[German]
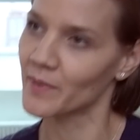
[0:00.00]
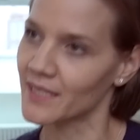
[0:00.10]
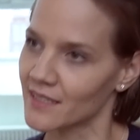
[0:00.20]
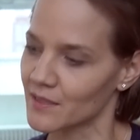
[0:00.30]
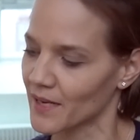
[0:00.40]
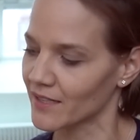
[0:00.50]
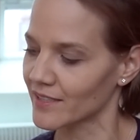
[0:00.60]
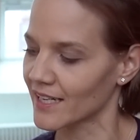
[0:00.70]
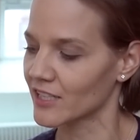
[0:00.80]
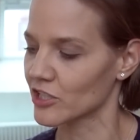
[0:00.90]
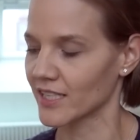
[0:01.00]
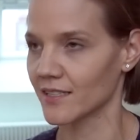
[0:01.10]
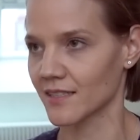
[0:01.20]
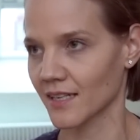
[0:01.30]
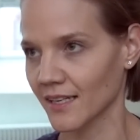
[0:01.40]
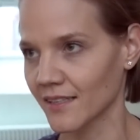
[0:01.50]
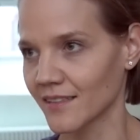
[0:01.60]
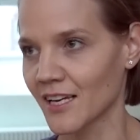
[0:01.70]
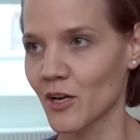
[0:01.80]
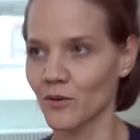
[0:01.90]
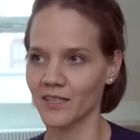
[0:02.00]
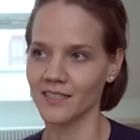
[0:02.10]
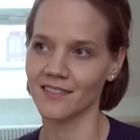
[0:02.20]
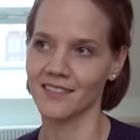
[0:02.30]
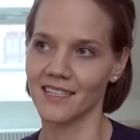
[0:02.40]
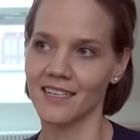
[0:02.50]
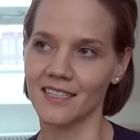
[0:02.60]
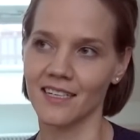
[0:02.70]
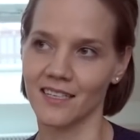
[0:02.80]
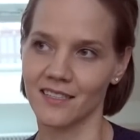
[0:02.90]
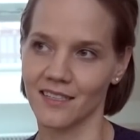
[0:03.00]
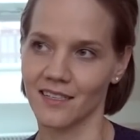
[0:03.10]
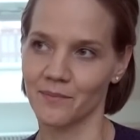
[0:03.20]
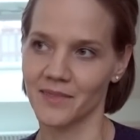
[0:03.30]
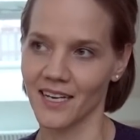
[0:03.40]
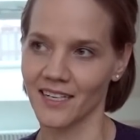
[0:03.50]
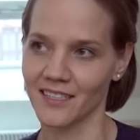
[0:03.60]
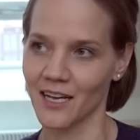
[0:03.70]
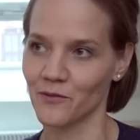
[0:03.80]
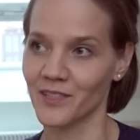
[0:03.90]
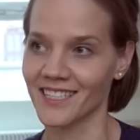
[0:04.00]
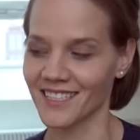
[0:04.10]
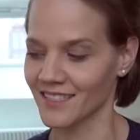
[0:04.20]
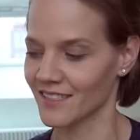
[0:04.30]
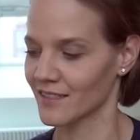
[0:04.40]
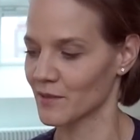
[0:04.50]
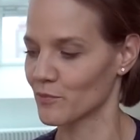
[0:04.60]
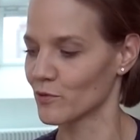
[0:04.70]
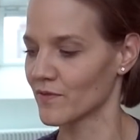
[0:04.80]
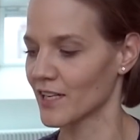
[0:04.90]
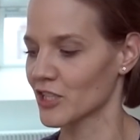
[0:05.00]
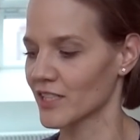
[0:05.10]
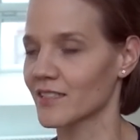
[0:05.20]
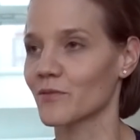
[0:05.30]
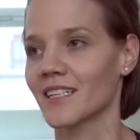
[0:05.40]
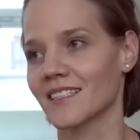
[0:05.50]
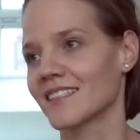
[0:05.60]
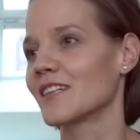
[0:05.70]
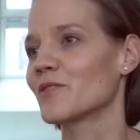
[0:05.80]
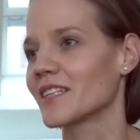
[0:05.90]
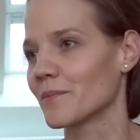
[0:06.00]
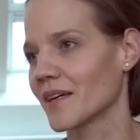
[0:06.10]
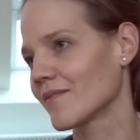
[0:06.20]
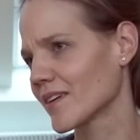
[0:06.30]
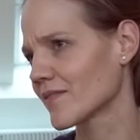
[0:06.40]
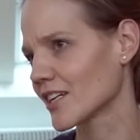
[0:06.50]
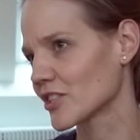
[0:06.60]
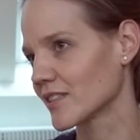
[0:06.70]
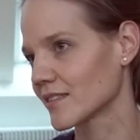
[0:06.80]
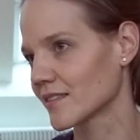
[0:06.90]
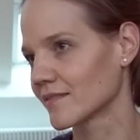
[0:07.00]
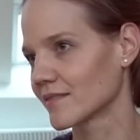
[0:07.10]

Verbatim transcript: über dieses Band und dann entstehen diese Ringe. Und das ist ein sehr sicheres ähm, Zeichen dafür, dass das eine Poolflasche ist und dass es natürlich eine Mehrwegflasche ist.